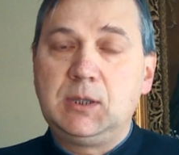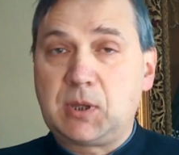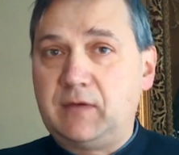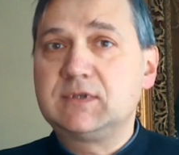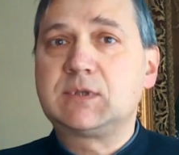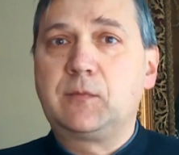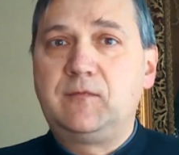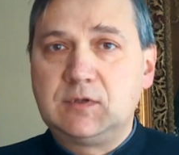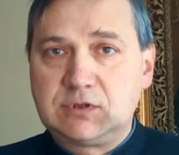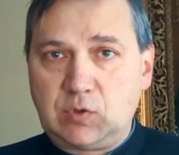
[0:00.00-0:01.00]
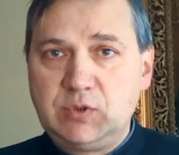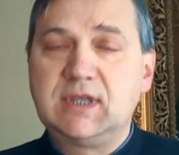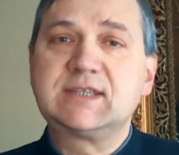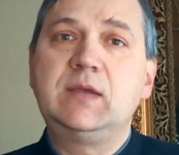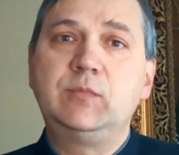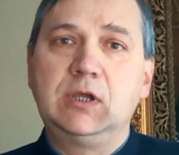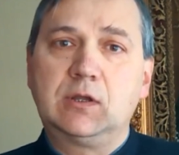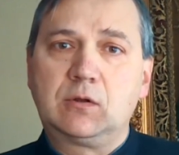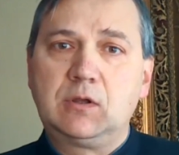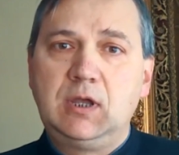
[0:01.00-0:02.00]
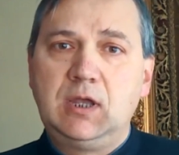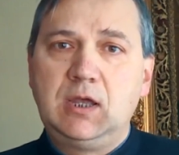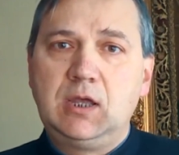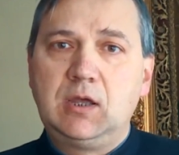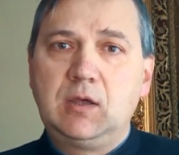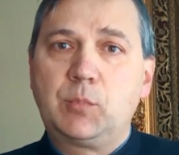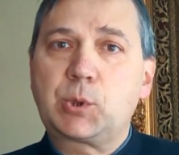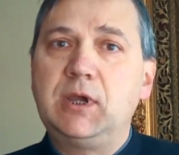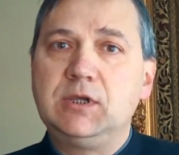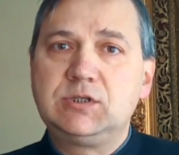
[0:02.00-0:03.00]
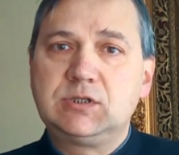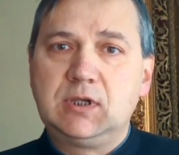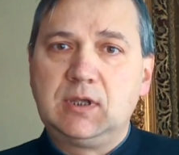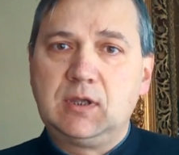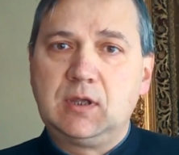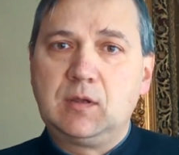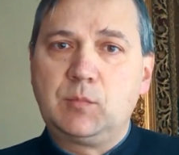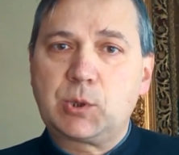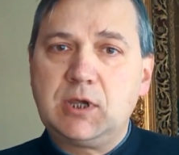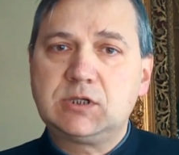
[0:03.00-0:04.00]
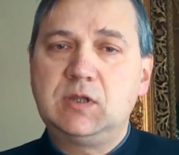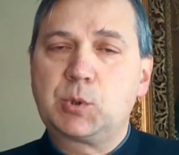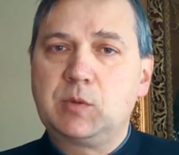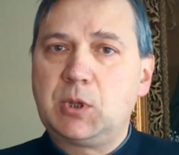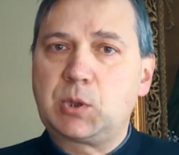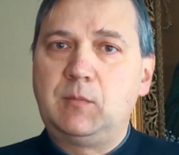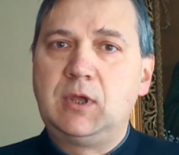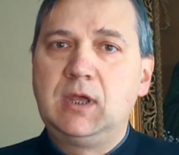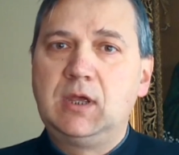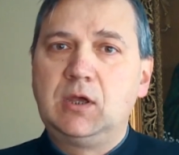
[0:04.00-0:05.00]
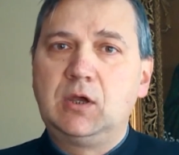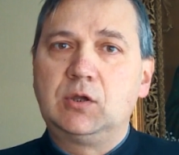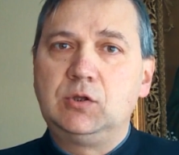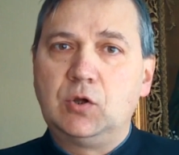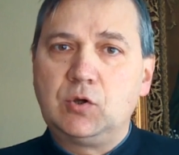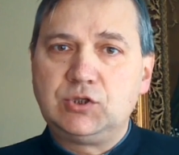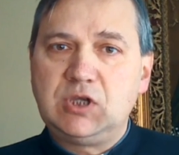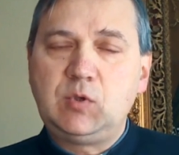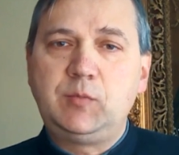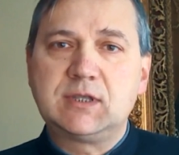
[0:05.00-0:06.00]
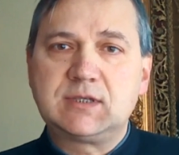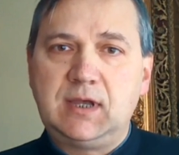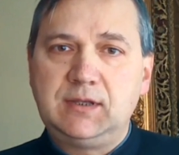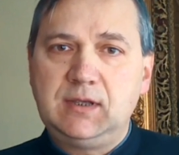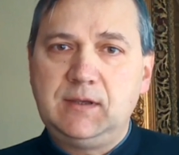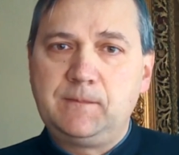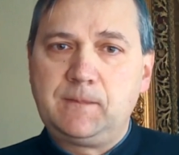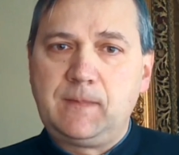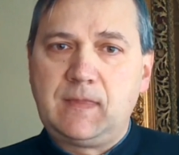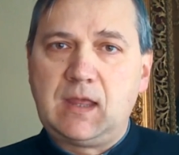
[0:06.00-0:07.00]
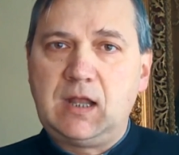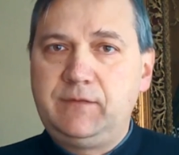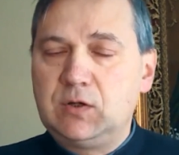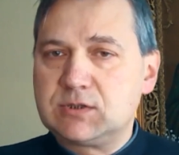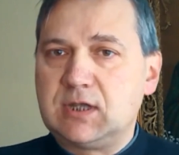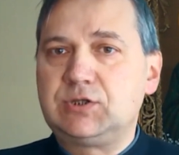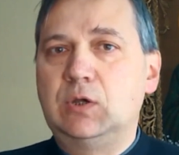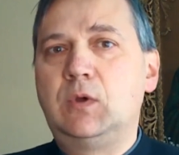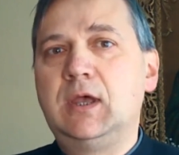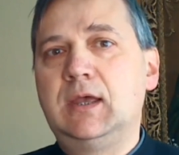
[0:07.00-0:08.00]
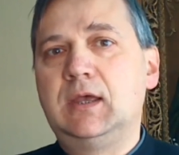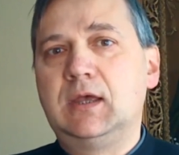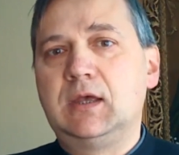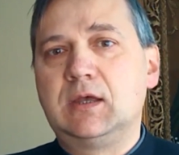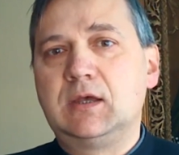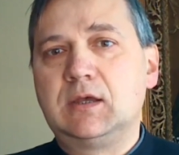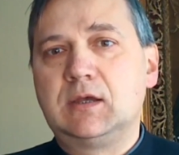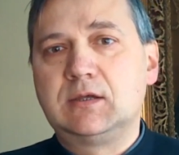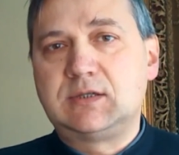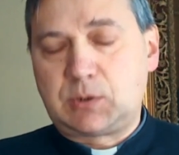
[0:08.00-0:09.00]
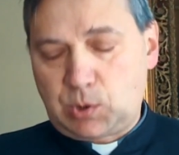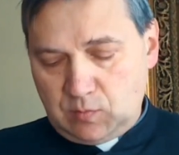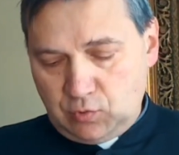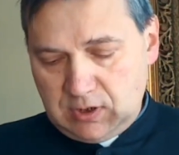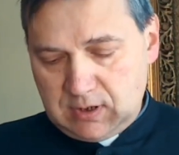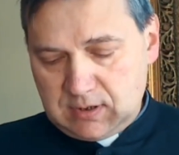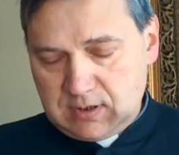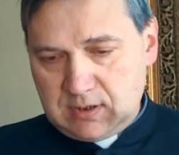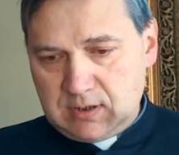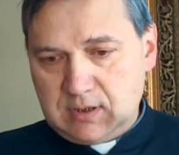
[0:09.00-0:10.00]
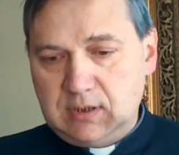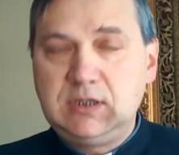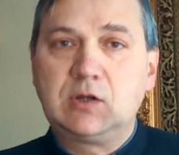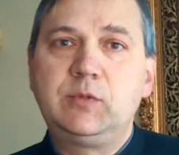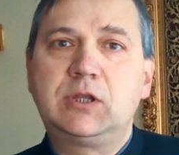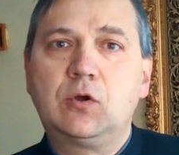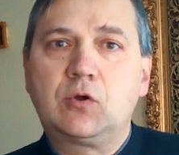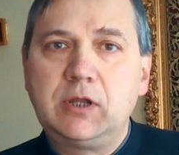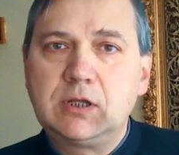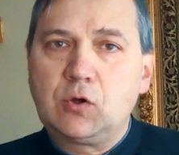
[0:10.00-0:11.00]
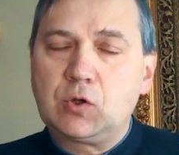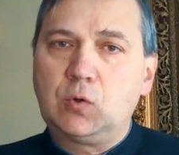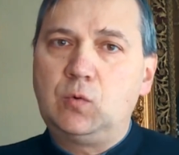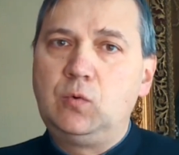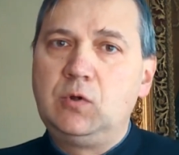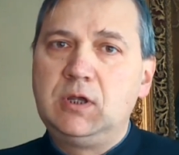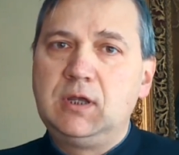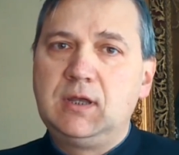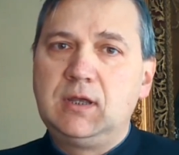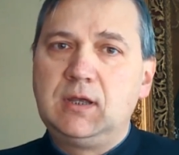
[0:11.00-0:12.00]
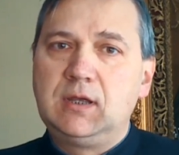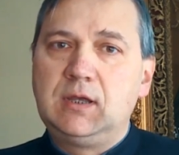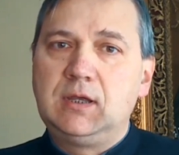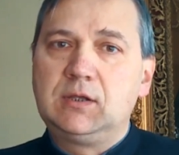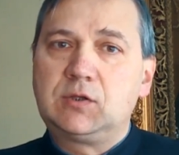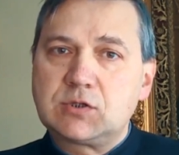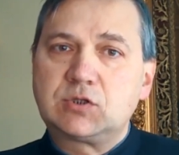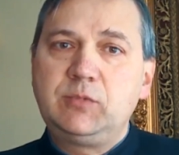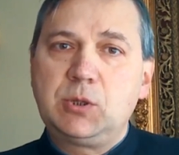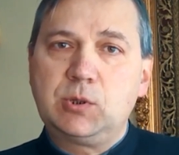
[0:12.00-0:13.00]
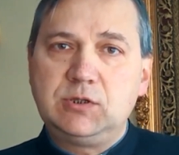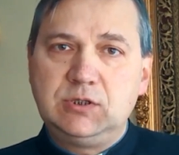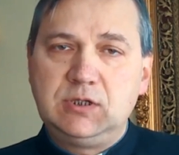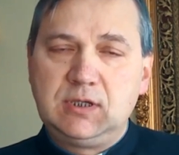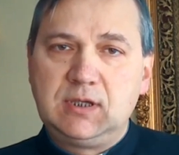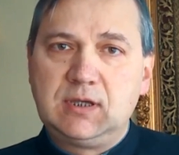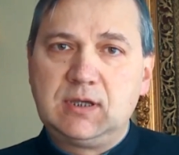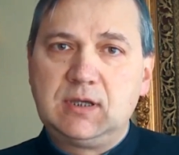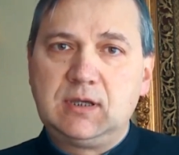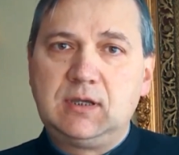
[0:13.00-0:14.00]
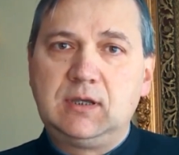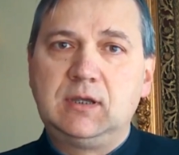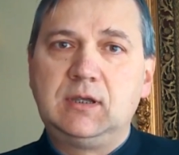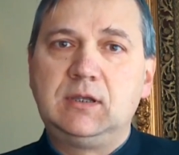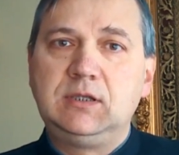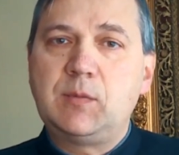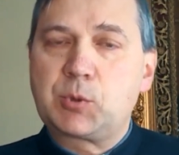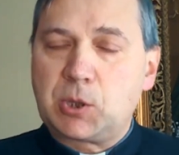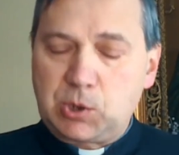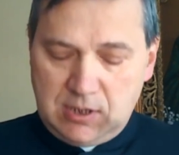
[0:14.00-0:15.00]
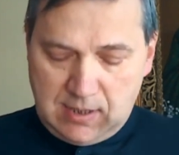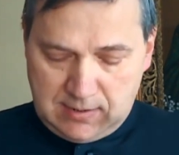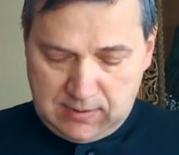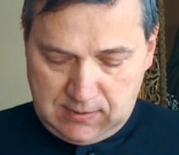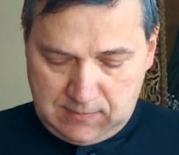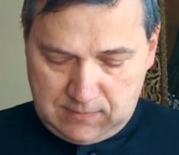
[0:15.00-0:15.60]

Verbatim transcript: I trzeba zrobić następny krok. Przejść. Przejść tym przymierzem do ziemi obiecanej. Ale wielu z nas się zatrzymuje nie robi tego kolejnego kroku. To, co robili Żydzi. Nie przeszli dalej.